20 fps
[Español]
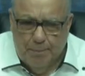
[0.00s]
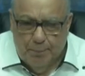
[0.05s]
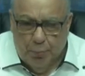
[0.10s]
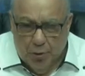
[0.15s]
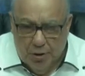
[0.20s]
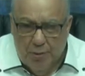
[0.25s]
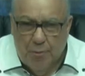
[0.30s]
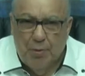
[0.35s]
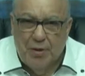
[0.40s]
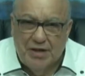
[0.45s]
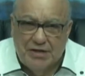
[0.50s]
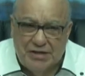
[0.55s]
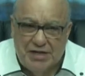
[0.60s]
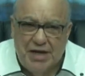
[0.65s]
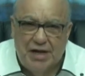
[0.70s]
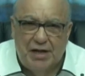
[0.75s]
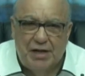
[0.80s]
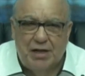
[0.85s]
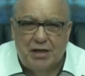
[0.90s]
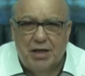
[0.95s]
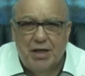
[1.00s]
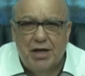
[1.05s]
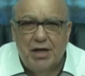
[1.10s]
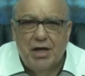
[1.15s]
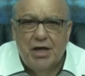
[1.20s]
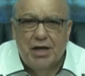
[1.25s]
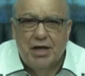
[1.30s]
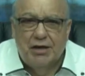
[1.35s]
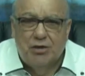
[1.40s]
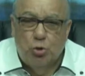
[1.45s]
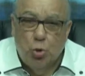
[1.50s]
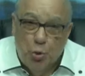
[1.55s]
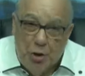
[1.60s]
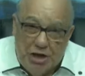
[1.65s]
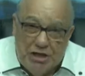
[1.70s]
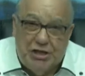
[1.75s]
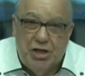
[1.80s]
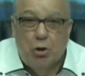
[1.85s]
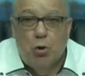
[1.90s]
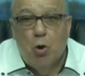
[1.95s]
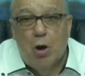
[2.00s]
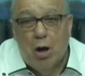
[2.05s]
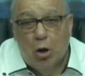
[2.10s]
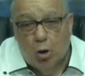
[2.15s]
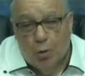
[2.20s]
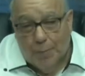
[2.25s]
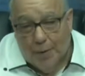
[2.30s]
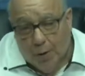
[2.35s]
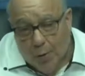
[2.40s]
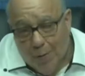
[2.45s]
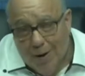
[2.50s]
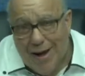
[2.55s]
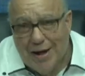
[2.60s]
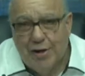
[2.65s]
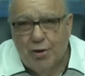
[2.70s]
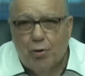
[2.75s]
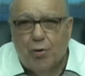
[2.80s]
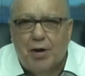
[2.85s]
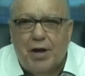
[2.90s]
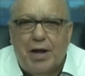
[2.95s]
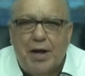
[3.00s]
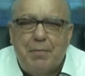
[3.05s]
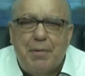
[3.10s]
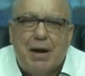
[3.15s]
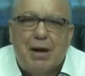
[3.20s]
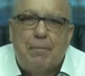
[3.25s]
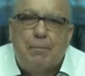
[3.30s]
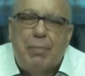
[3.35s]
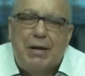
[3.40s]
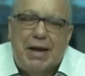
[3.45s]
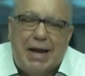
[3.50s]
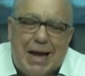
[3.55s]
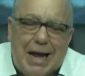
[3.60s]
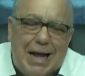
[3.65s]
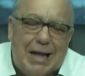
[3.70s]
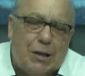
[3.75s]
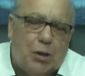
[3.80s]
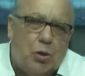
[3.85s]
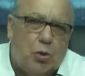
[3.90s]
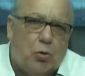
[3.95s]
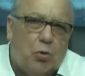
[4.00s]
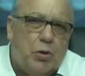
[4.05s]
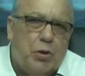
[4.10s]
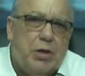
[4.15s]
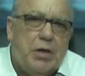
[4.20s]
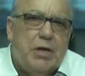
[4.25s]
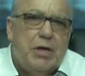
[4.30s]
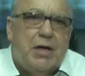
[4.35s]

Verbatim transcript: podríamos decir, turísticos agropecuarios que le iba explicando